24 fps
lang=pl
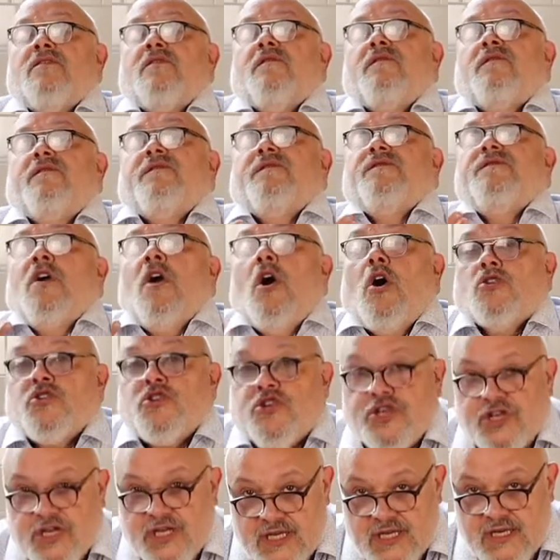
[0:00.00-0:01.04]

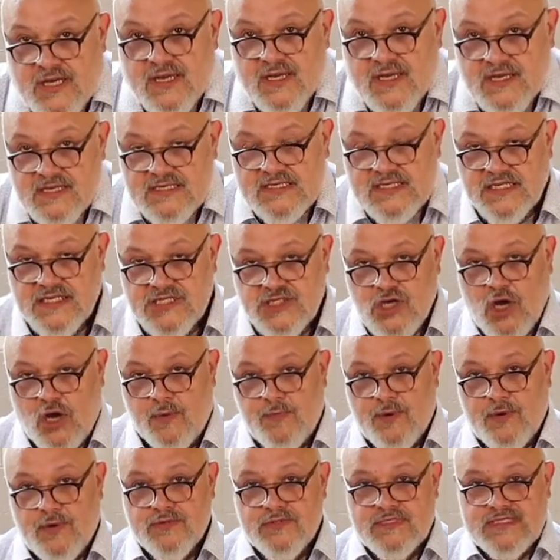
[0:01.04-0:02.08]
znosi ze
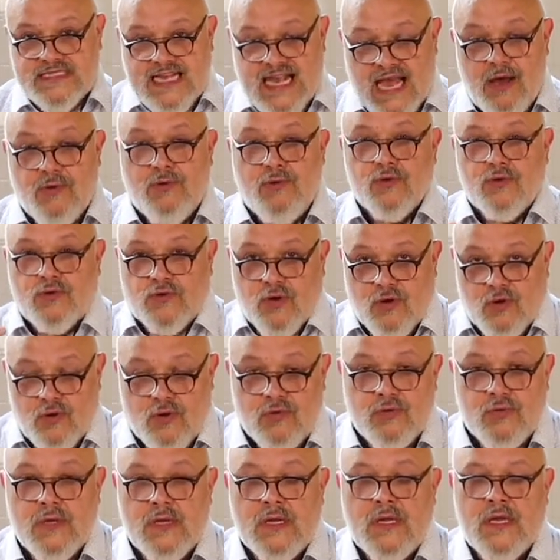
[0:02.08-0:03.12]
sobą całą
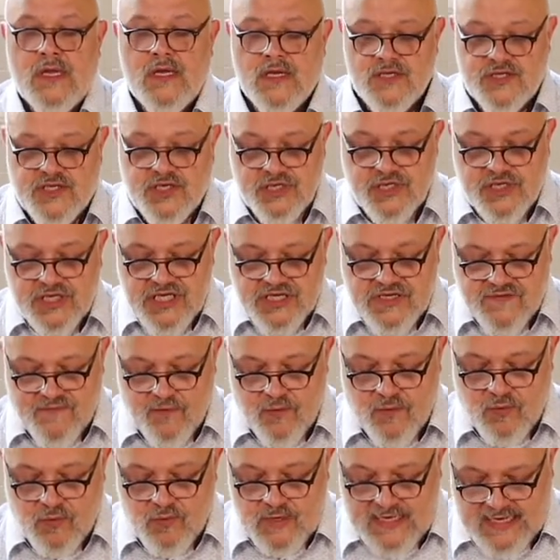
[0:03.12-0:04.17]
tą dziedzictwo
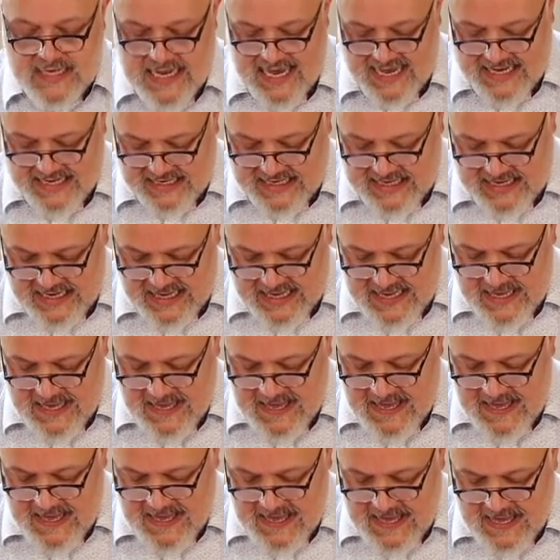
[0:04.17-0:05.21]
kulinarne
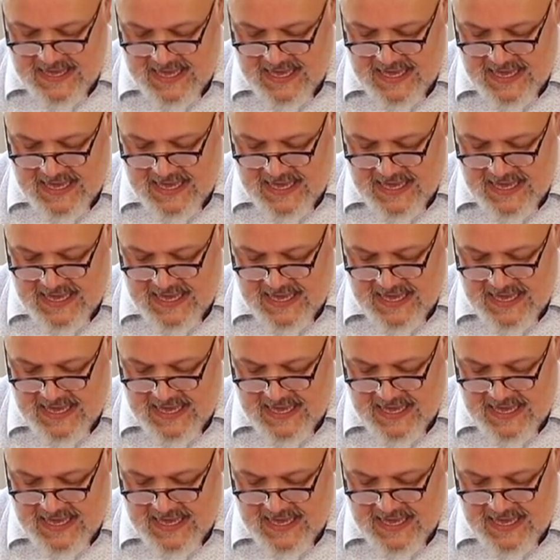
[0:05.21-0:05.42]
E,